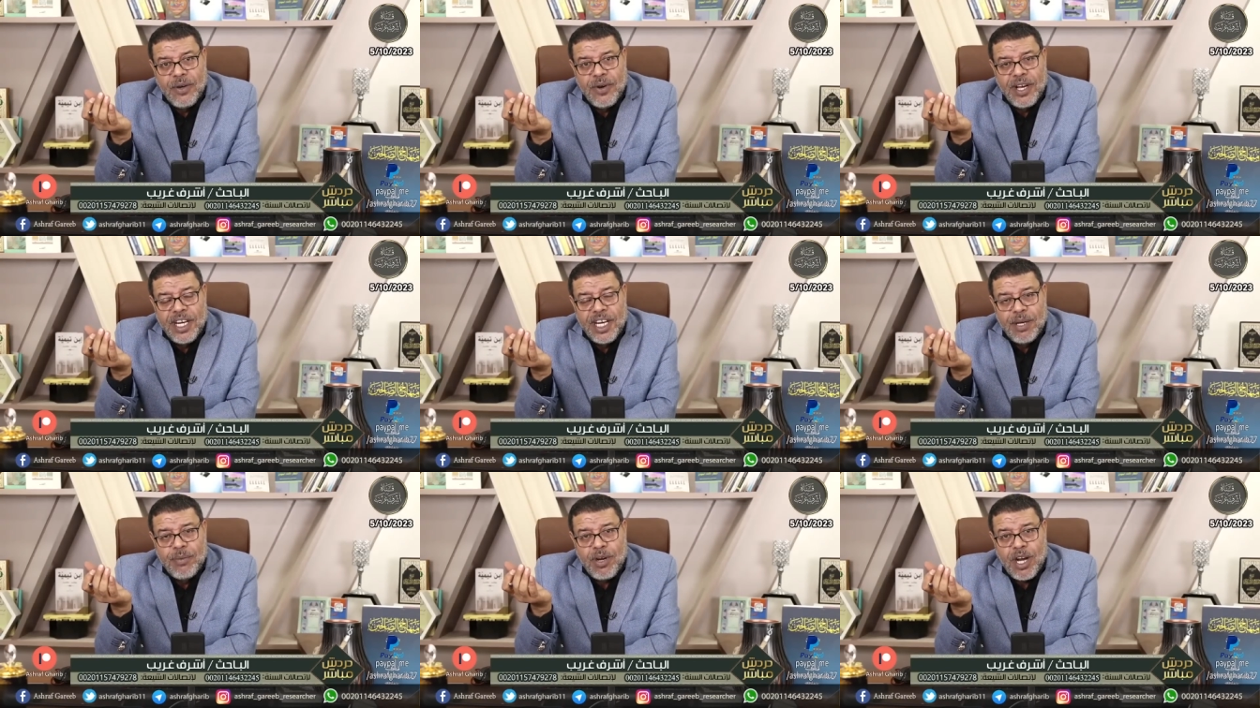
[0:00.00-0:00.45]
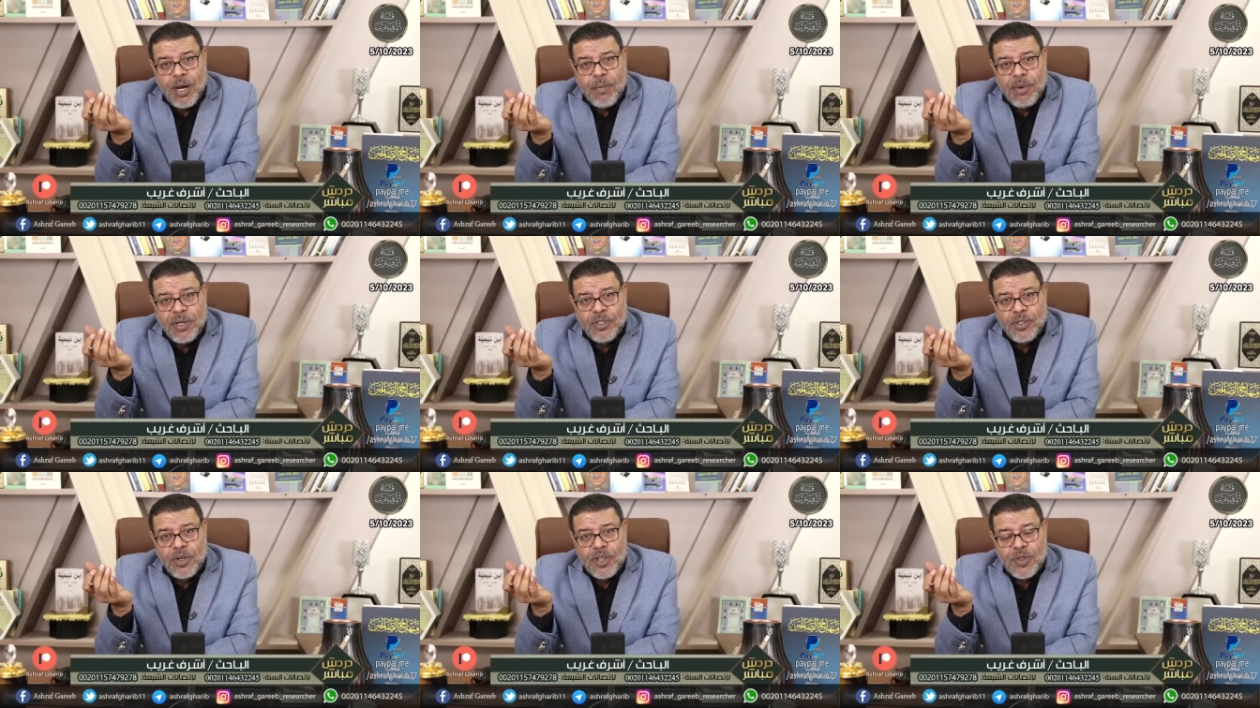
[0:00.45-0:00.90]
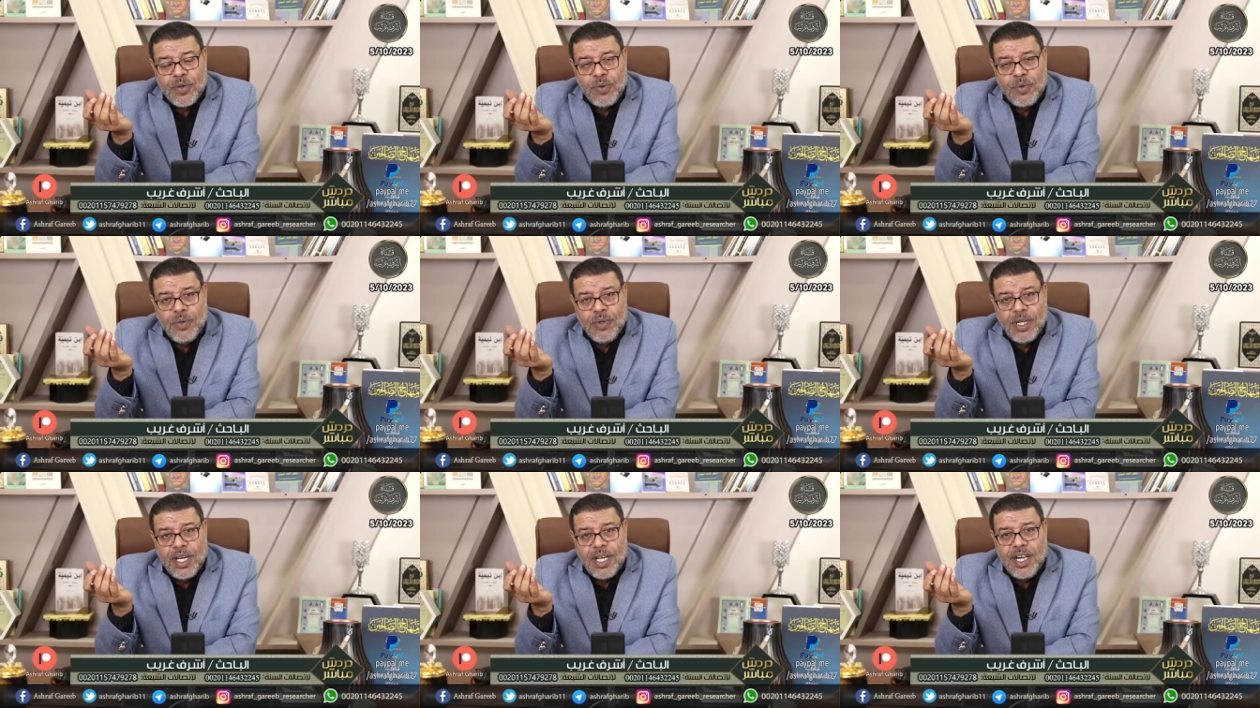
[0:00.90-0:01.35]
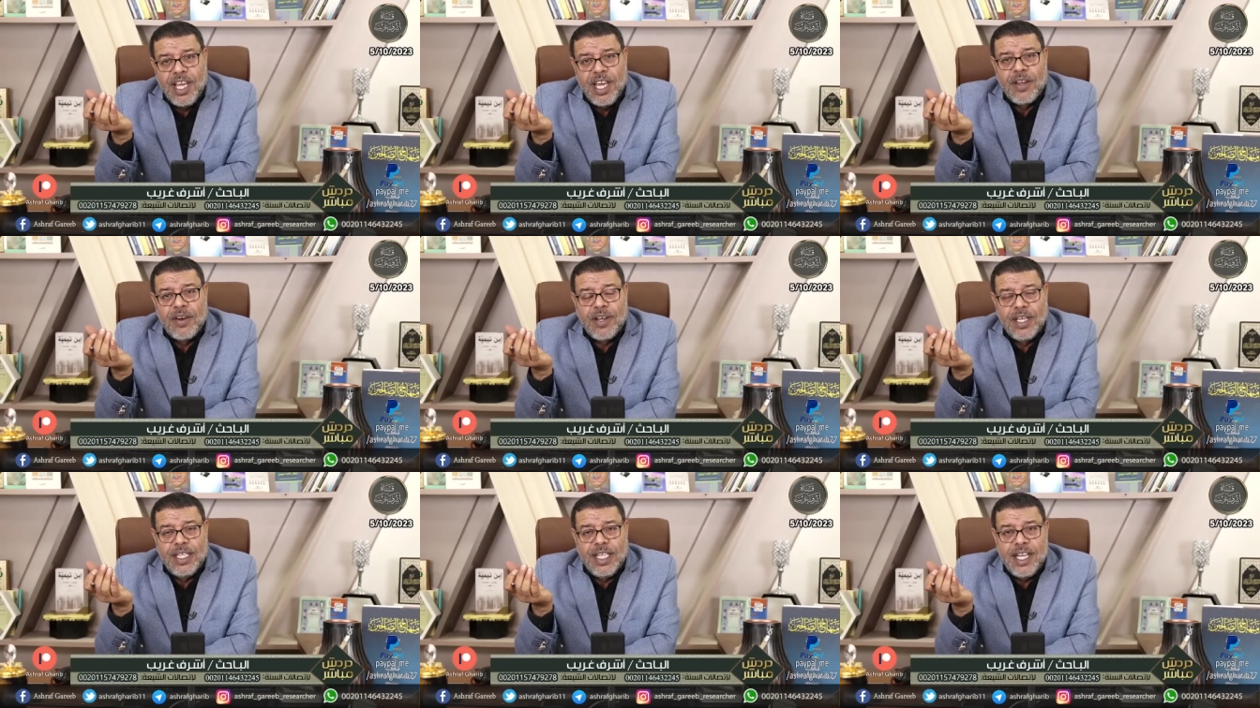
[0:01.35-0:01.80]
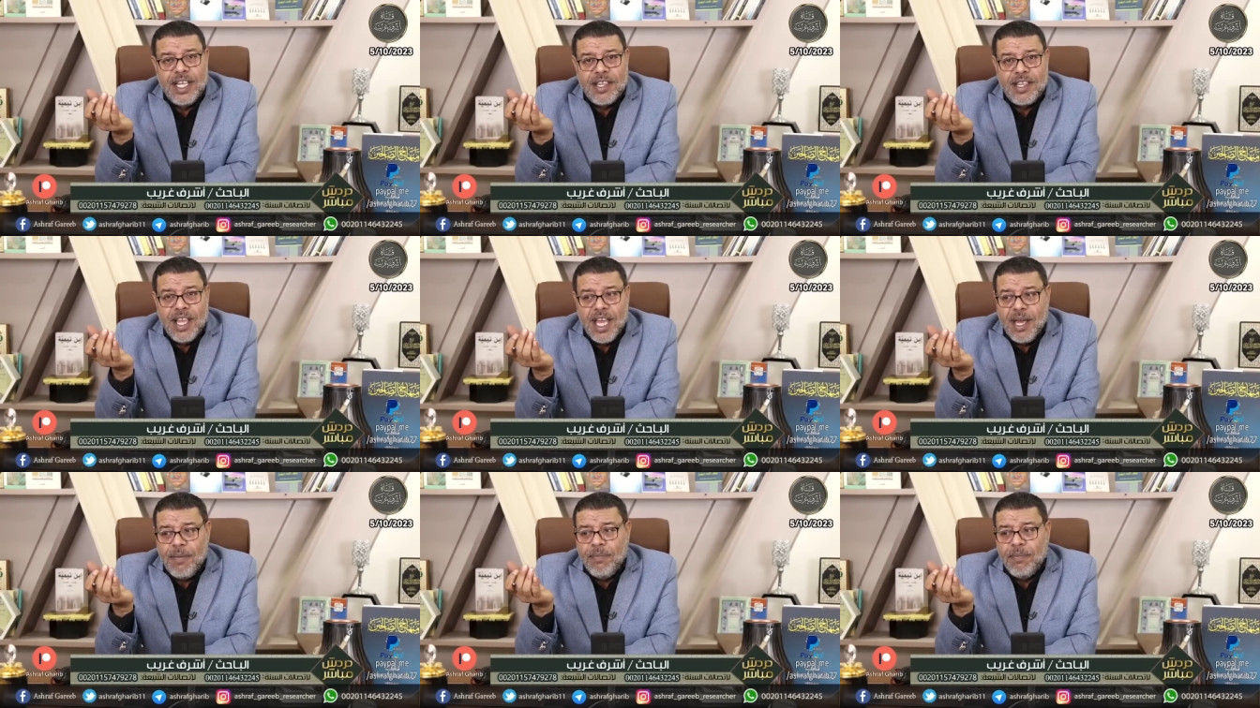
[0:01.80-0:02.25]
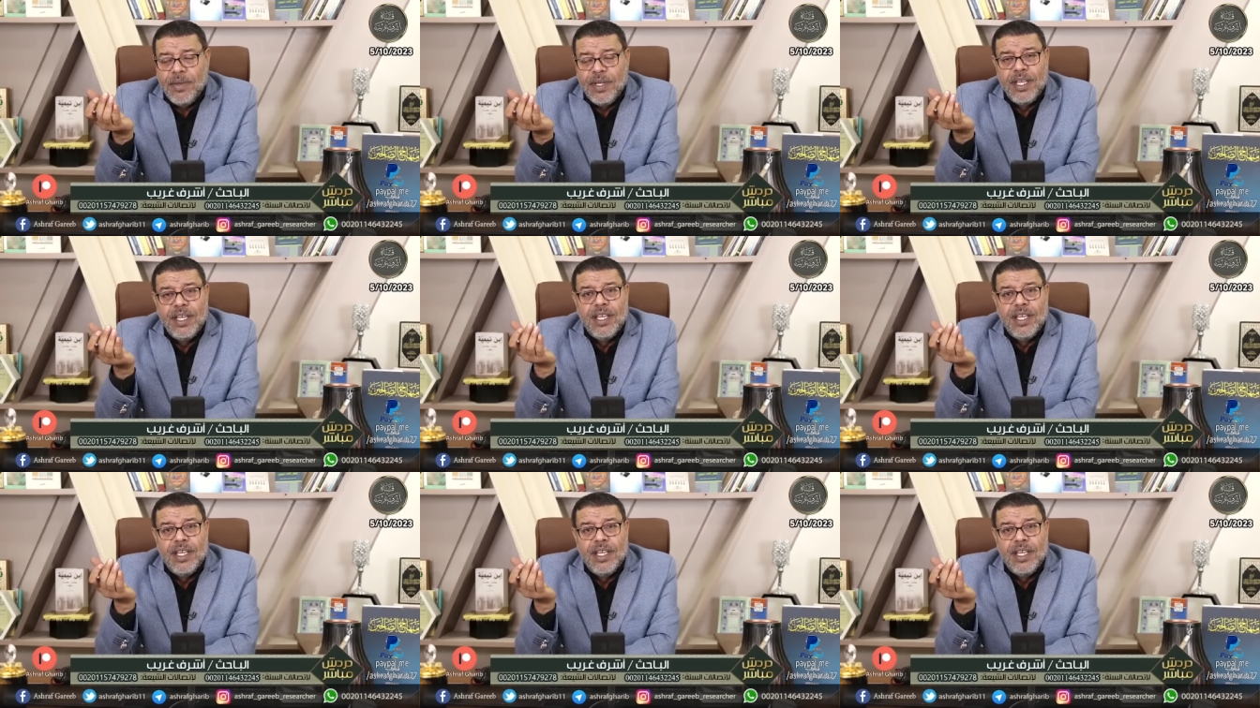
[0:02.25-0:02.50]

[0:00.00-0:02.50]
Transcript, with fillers: وأن محمد رسول الله اللي هي أركان الإسلام